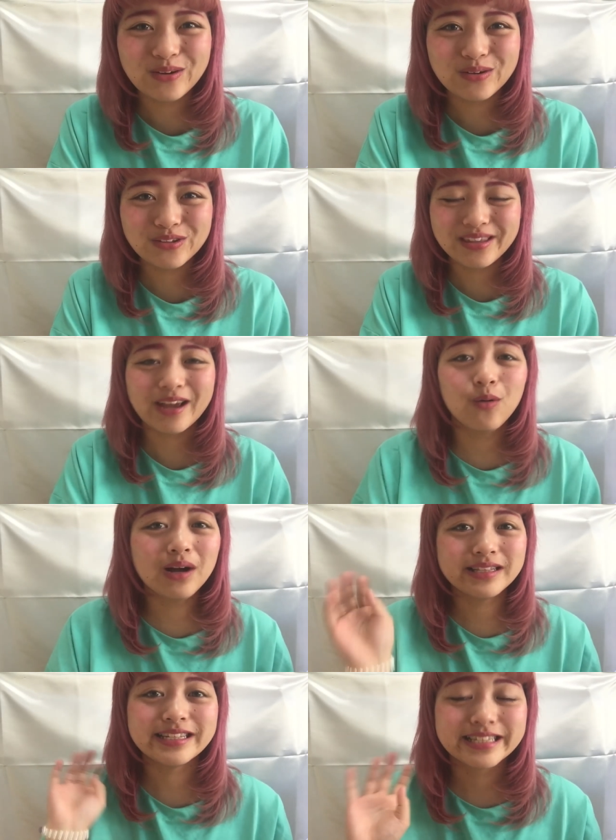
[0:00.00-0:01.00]
ということで5
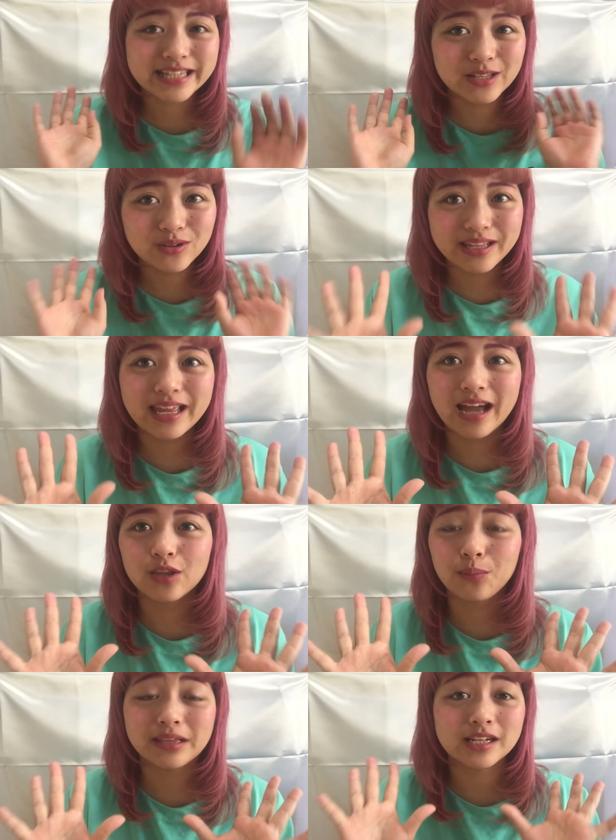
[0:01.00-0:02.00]
月5日の日にあ
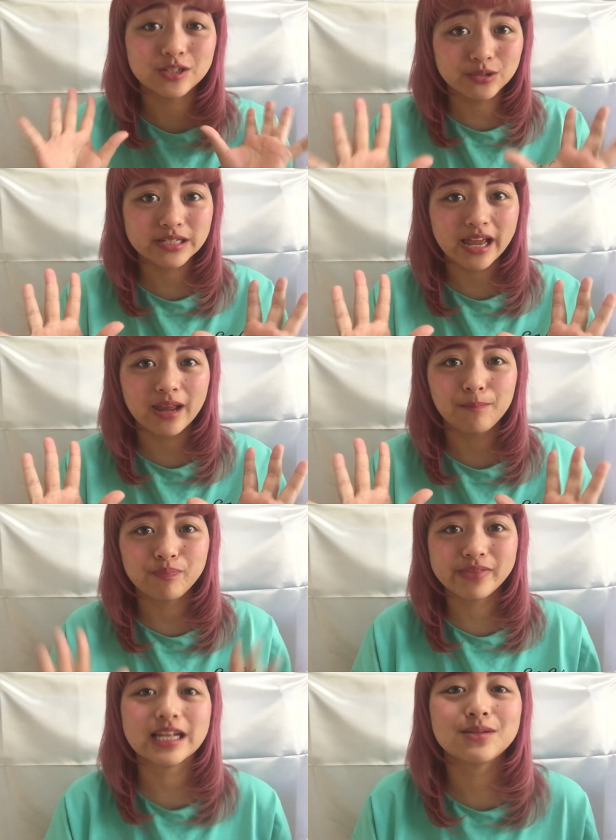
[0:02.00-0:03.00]
のまた詳細
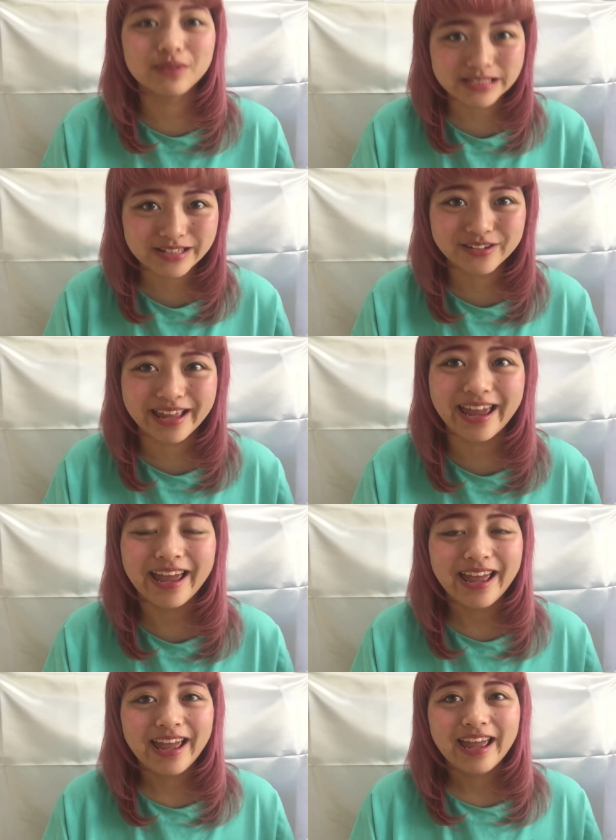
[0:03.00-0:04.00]
出しますので
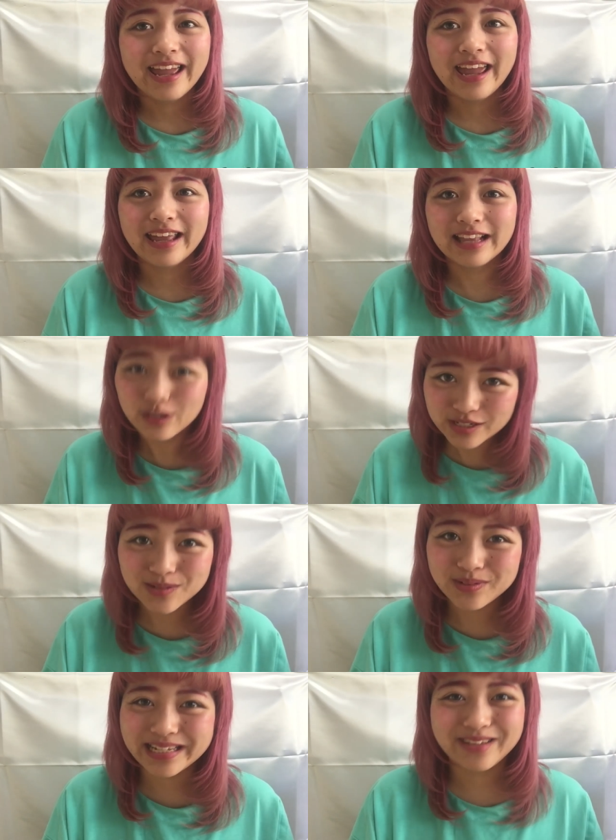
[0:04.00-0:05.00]
えー、楽
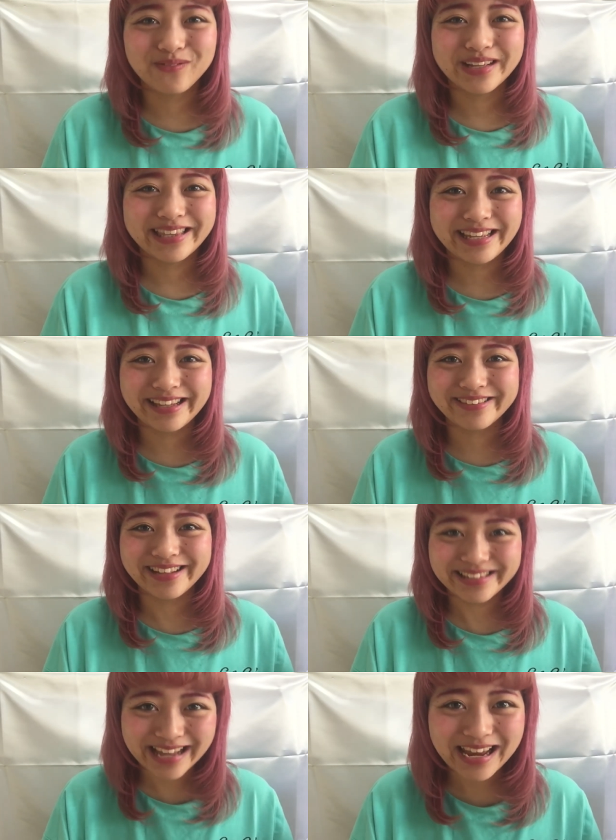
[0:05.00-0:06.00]
しみに待っていてく
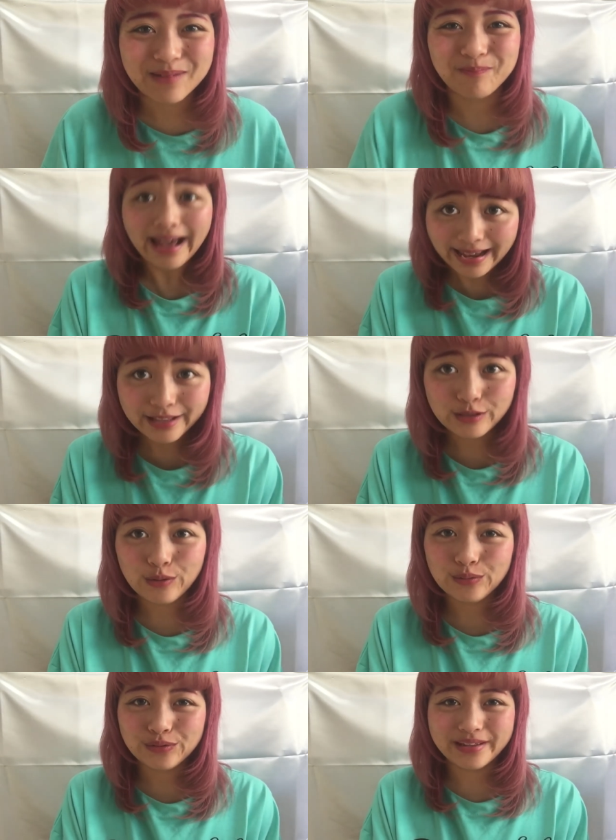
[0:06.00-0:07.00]
ださい。はい、という
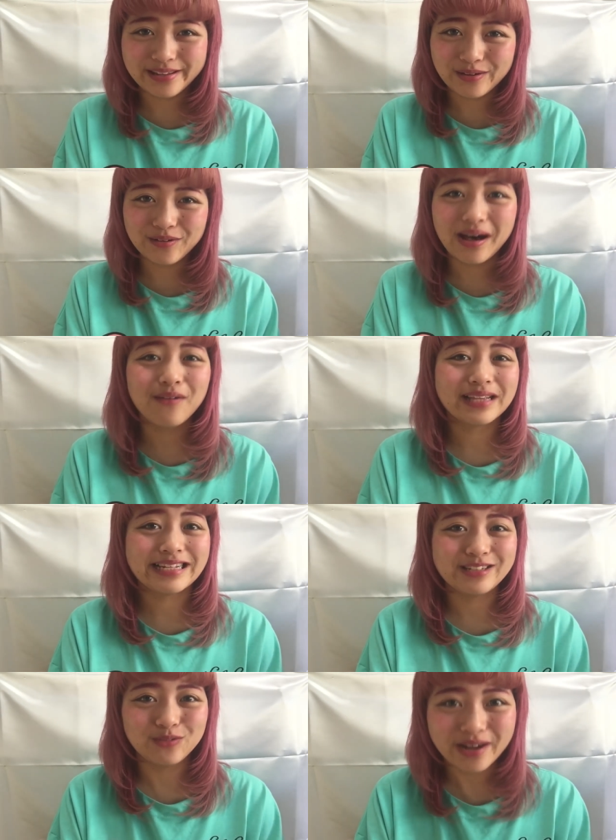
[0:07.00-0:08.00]
ことで今日は
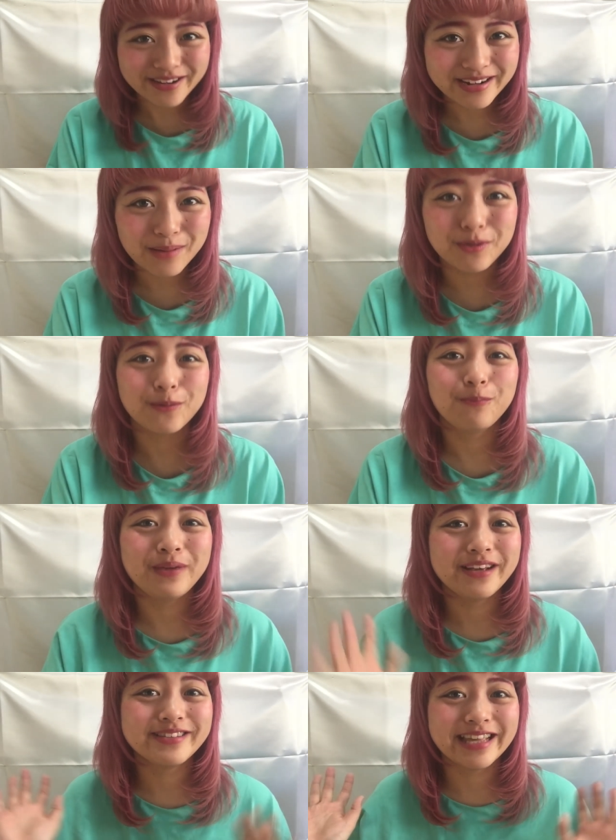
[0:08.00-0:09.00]
私のファンクラブ、
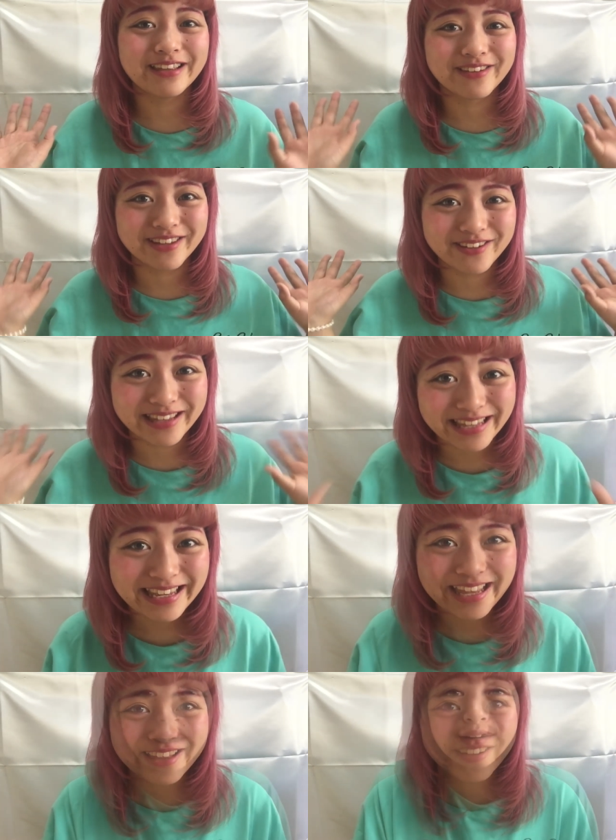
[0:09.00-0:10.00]
ピンク星時々
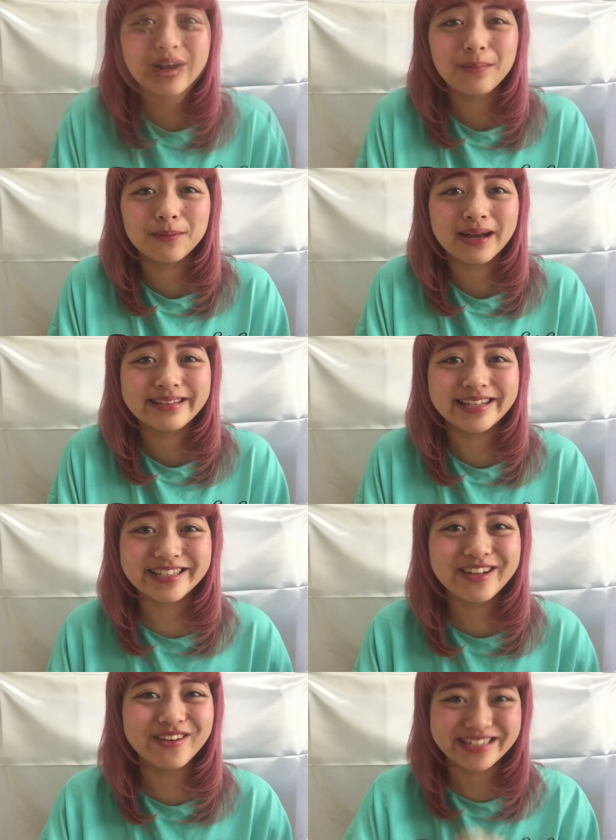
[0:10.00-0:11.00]
人間のクラブ解
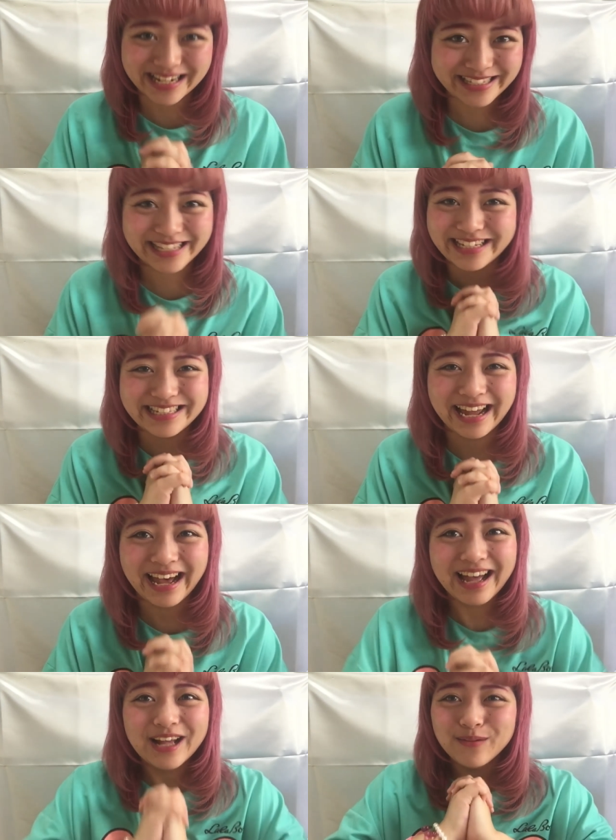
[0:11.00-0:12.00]
説のお知らせでした。
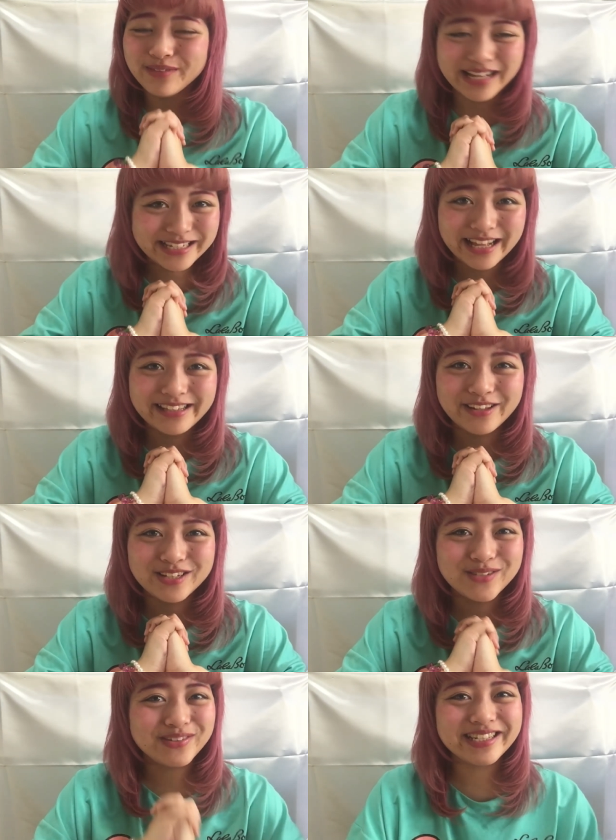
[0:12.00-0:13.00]
皆さん
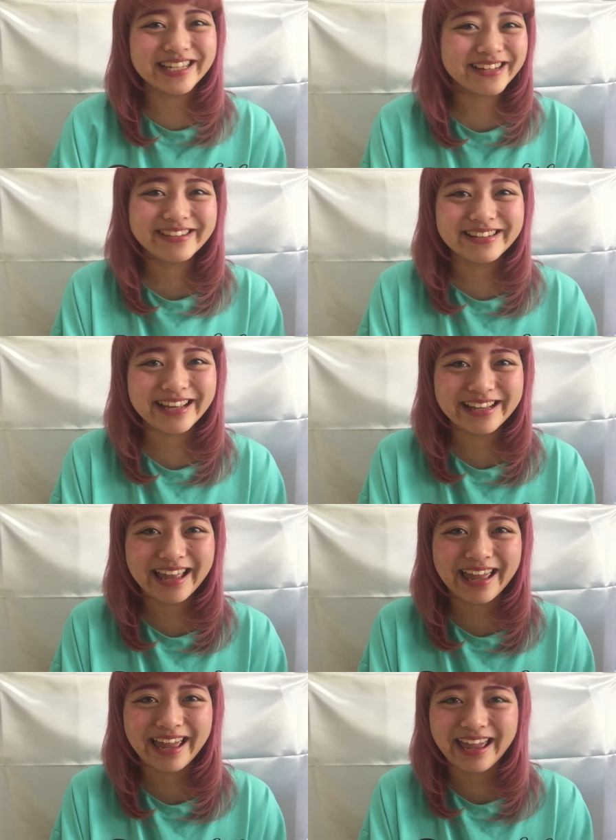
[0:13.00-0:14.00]
楽しみにしててください
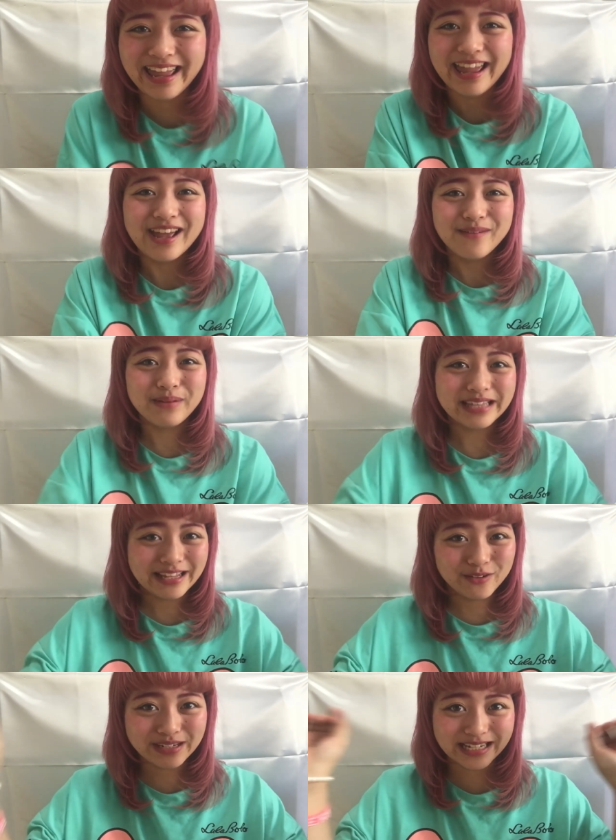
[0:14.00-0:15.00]
ね。ま
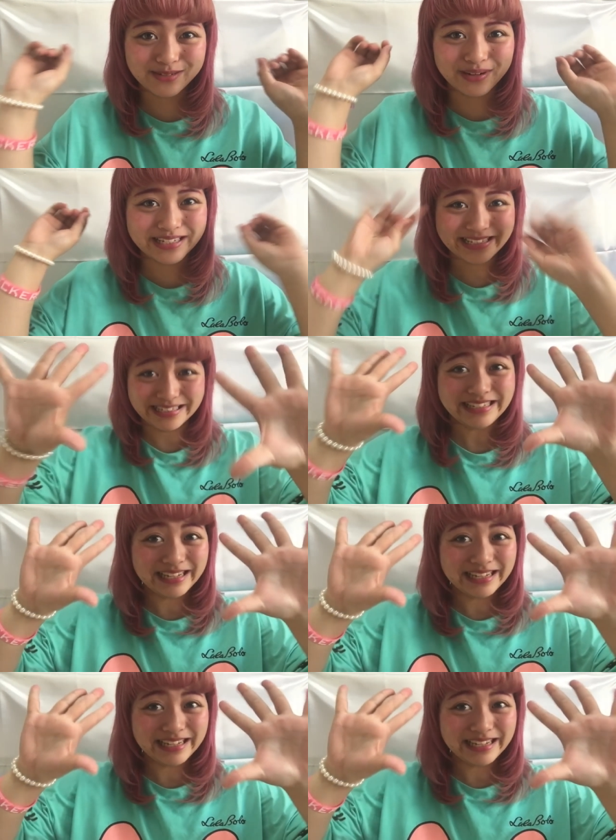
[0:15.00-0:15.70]
た動画出します。